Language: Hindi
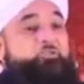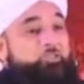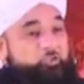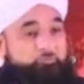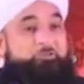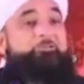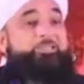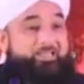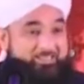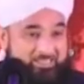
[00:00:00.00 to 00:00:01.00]
उसने तुम्हें
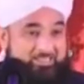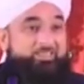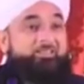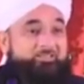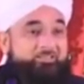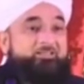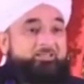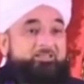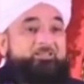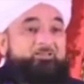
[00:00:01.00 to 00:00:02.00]
बनाया है
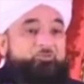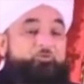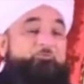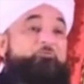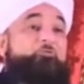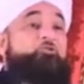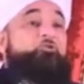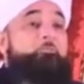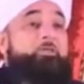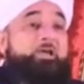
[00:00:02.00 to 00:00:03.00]
तो वह
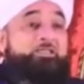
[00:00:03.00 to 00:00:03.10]
तुम्हें